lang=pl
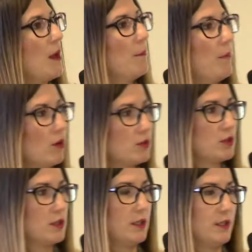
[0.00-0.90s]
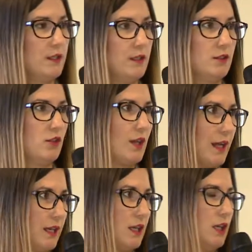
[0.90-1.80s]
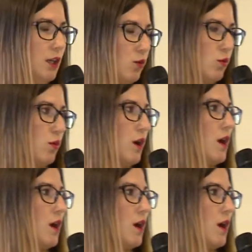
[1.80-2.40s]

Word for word: bądź e, dodanie kilku